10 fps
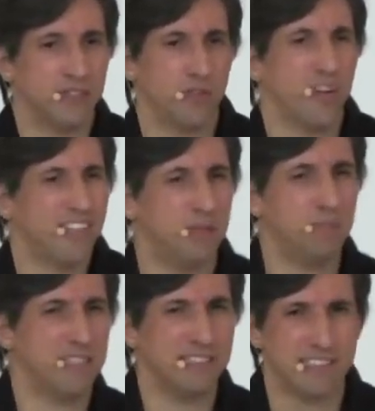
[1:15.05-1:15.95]
troca de
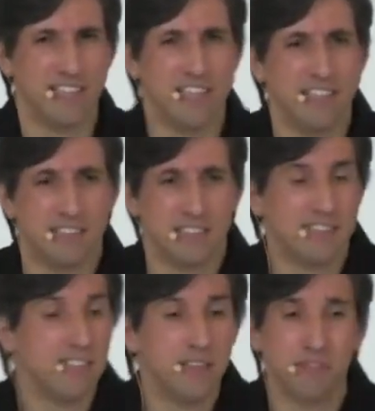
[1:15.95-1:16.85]

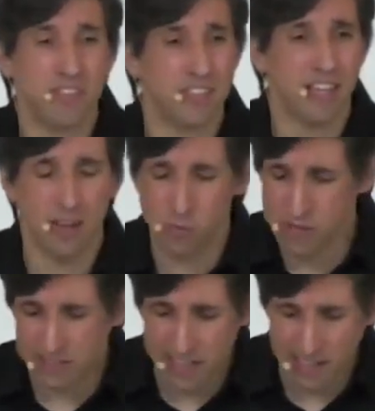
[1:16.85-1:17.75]
presentes, enfim, é
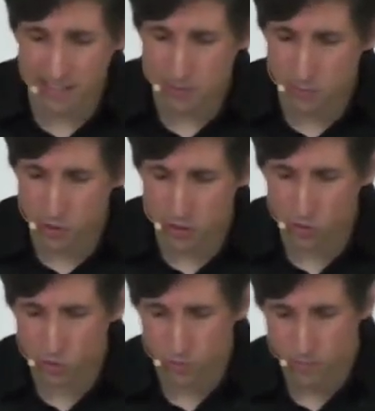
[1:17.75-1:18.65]
uma data
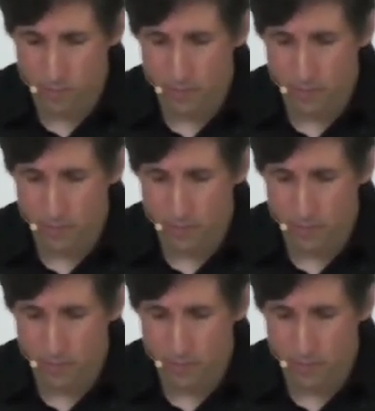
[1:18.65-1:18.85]
muito